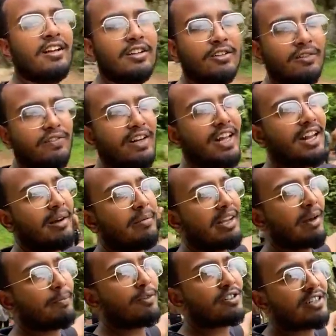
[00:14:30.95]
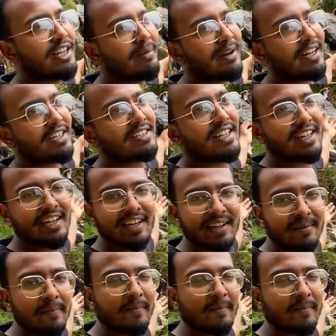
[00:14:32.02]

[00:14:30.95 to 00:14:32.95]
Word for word: तो फिलहाल अभी आप लोग सिनेमेटिक्स देखिए